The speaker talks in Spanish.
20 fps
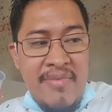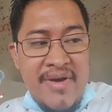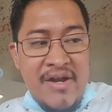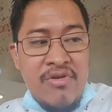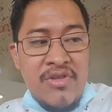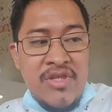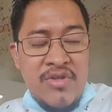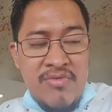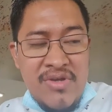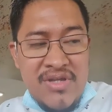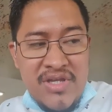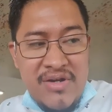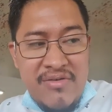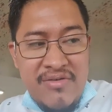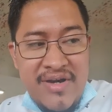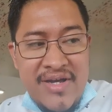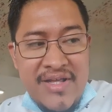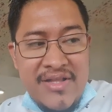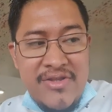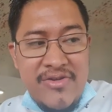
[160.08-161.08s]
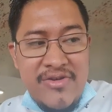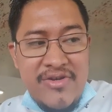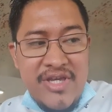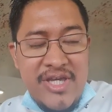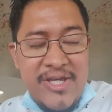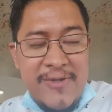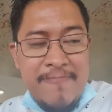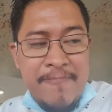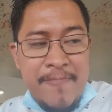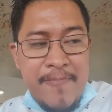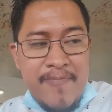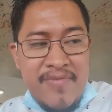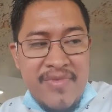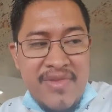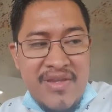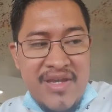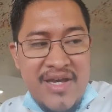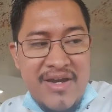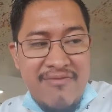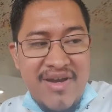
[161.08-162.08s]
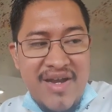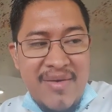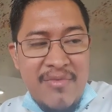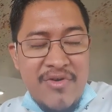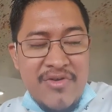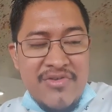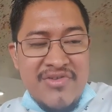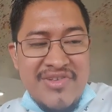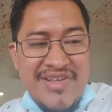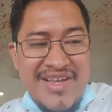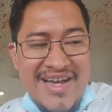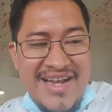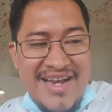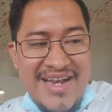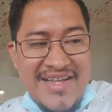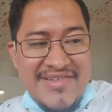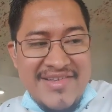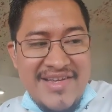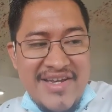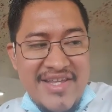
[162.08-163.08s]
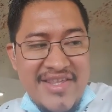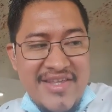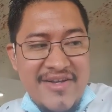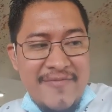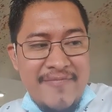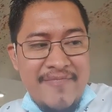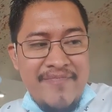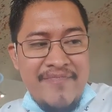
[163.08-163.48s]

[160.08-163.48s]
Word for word: para continuar trabajando y hablamos a la salida.